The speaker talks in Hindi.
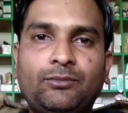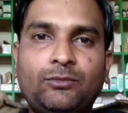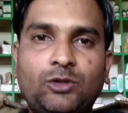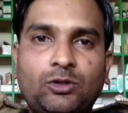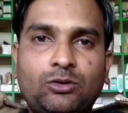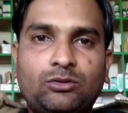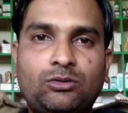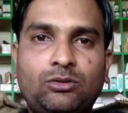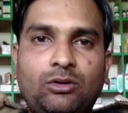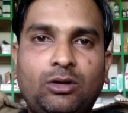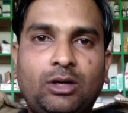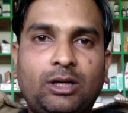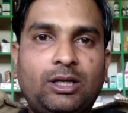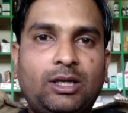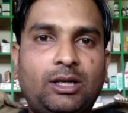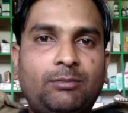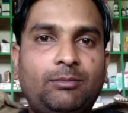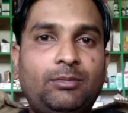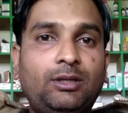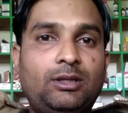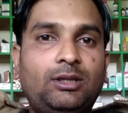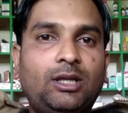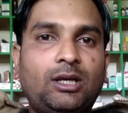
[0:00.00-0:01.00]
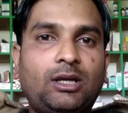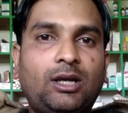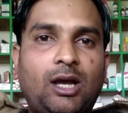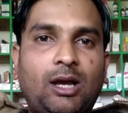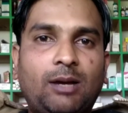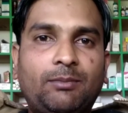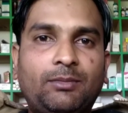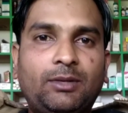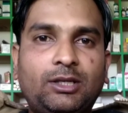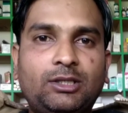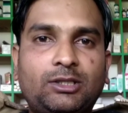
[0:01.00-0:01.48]
दोस्तों अगर अभी तक
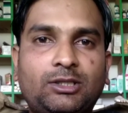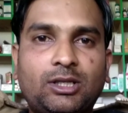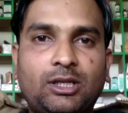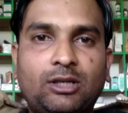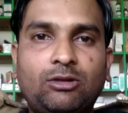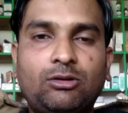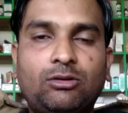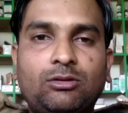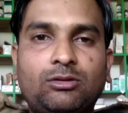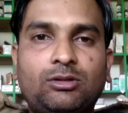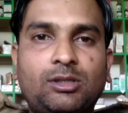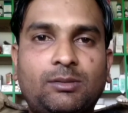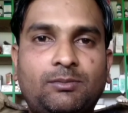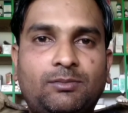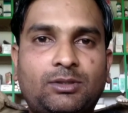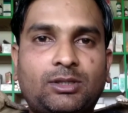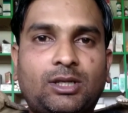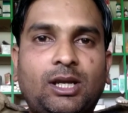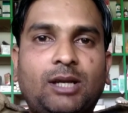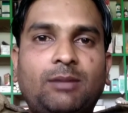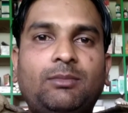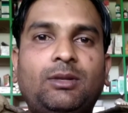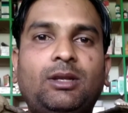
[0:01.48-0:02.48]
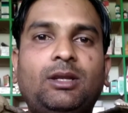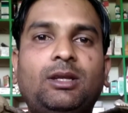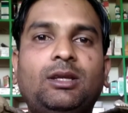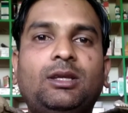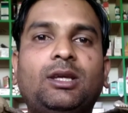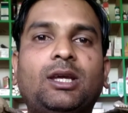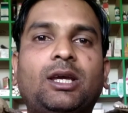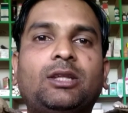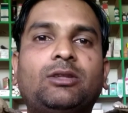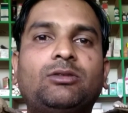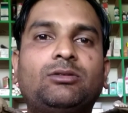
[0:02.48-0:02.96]
आपने इस चैनल को सब्सक्राइब नहीं
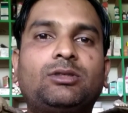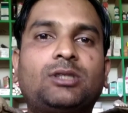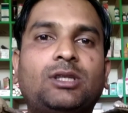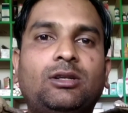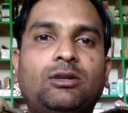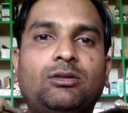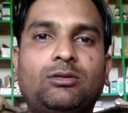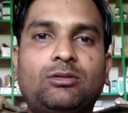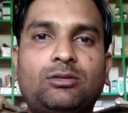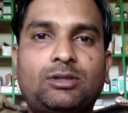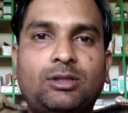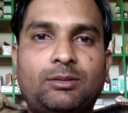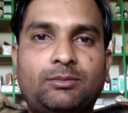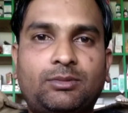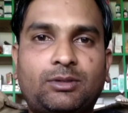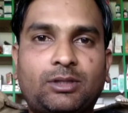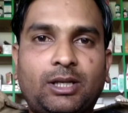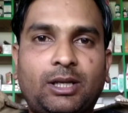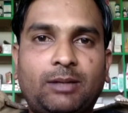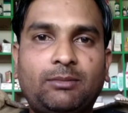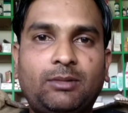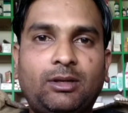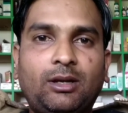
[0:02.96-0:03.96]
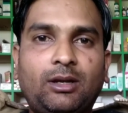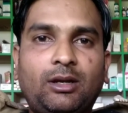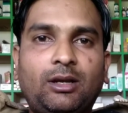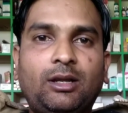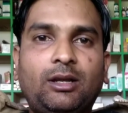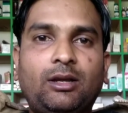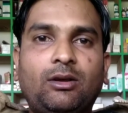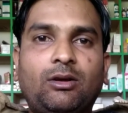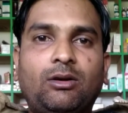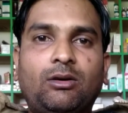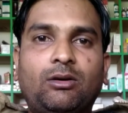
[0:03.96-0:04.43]
किया है तो चैनल को सब्सक्राइब कर
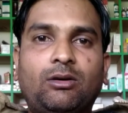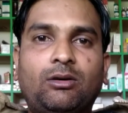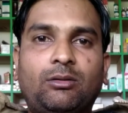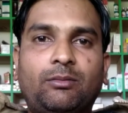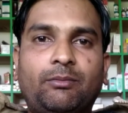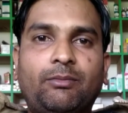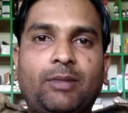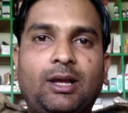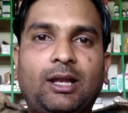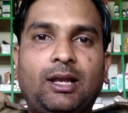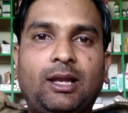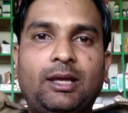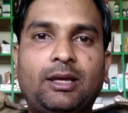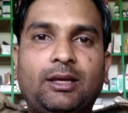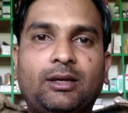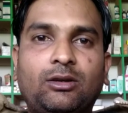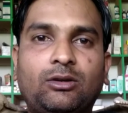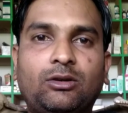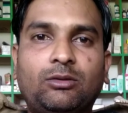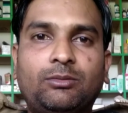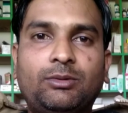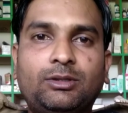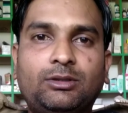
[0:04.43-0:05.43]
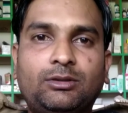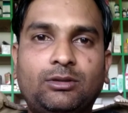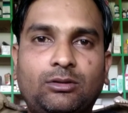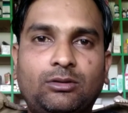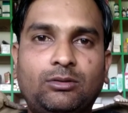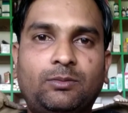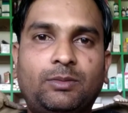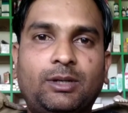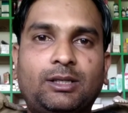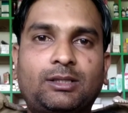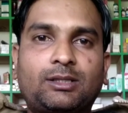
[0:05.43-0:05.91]
लें और बेल आइकन को भी
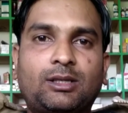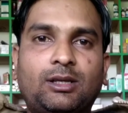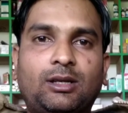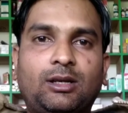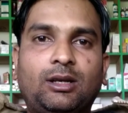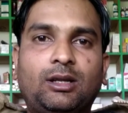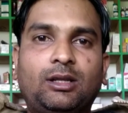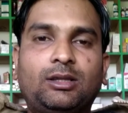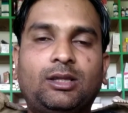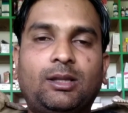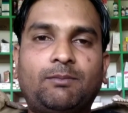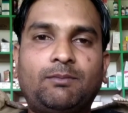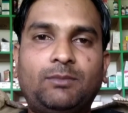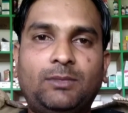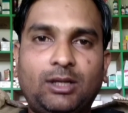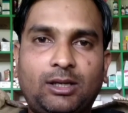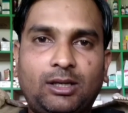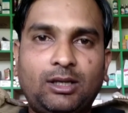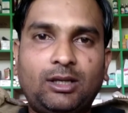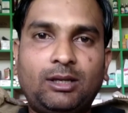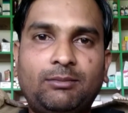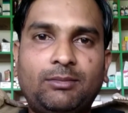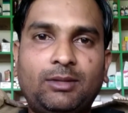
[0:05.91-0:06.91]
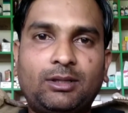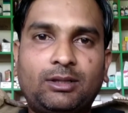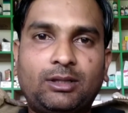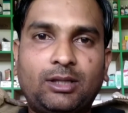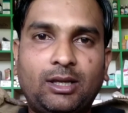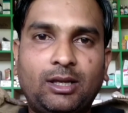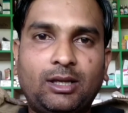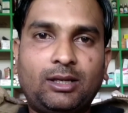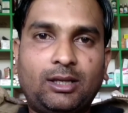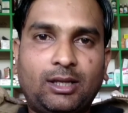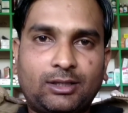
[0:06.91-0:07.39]
ज़रूर प्रेस कर लें तब तक के लिए मिलते
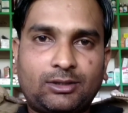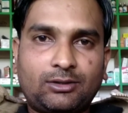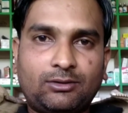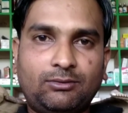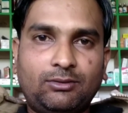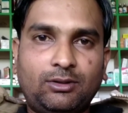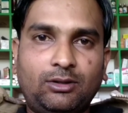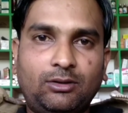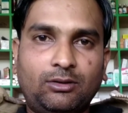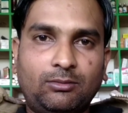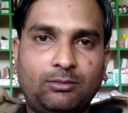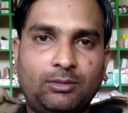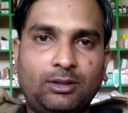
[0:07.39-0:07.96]
हैं नेक्स्ट वीडियो